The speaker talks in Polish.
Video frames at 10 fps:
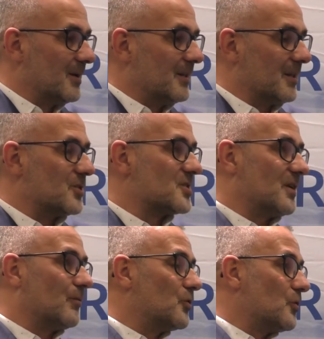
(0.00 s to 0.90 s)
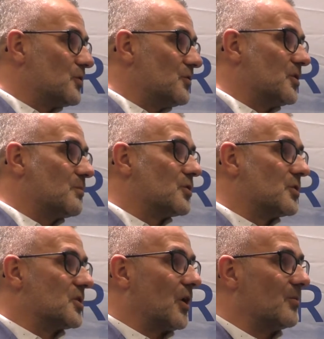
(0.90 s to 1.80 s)
Na no nasze zawody oczywiście
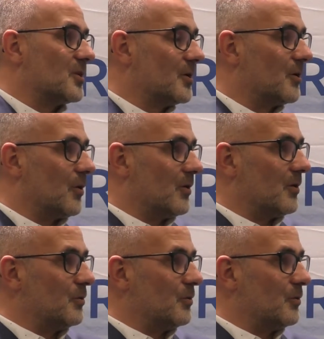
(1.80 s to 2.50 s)
przyjeżdżają nie tylko